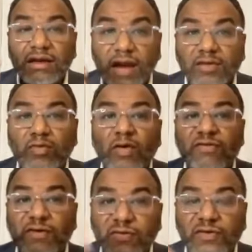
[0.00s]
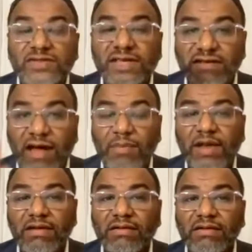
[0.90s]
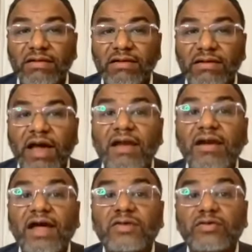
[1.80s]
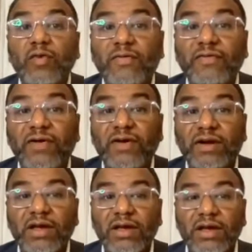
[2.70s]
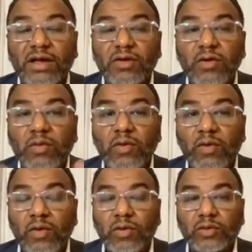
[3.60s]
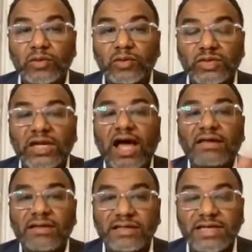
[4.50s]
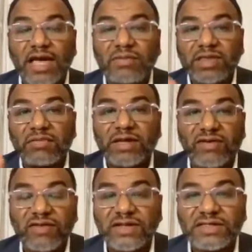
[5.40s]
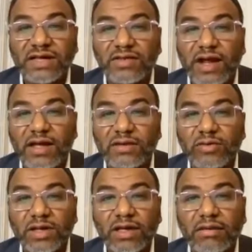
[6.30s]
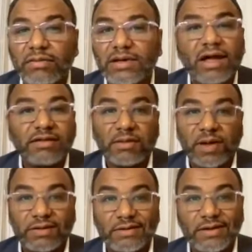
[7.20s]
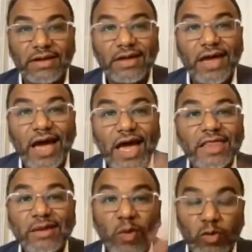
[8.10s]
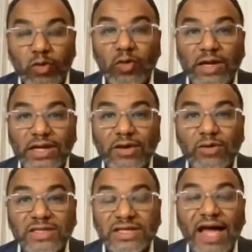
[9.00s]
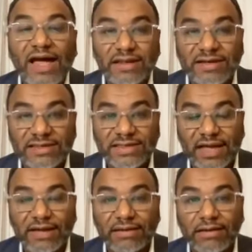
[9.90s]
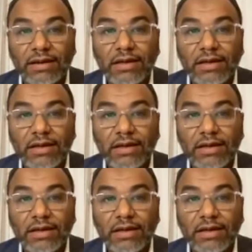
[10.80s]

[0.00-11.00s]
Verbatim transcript: راح توفر فرصه عمل؟ هل راح توفر نمو وصناعه الانسان مثل ما تفضل استاذ رائد وذكر؟ لا طبعا. هذا الموضوع اللي هو صناعه الانسان